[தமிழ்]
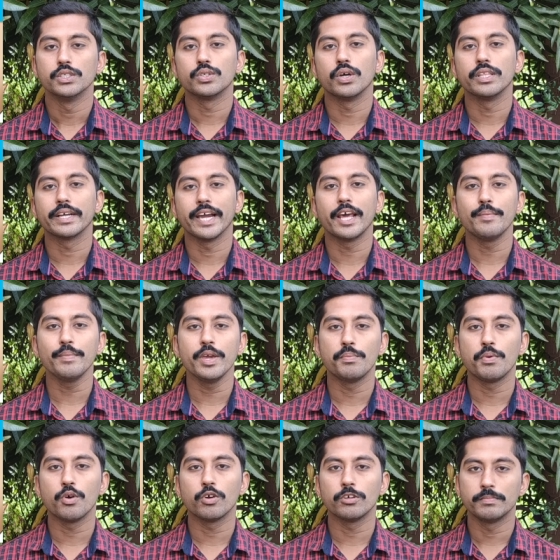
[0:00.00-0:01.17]
ஸோ அந்த கருமையை
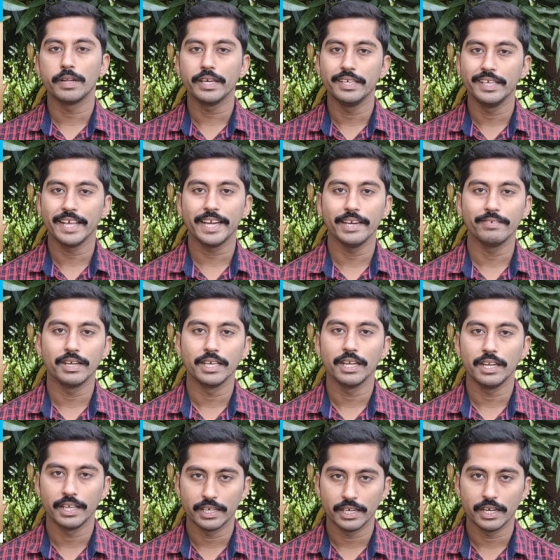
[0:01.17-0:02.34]
போக்கணும்னா இயற்கை
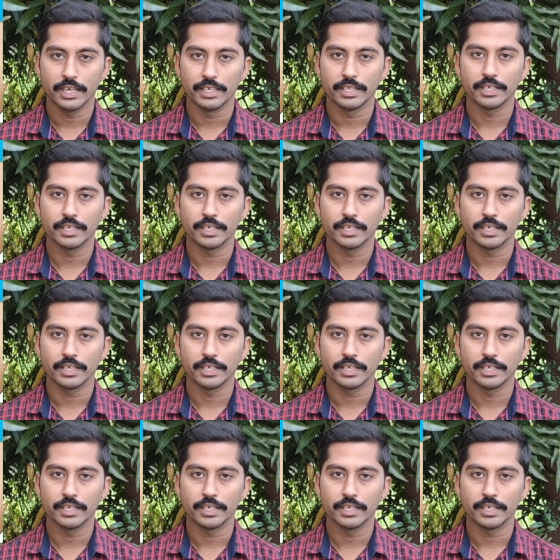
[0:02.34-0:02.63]
வழிகள் என்னென்ன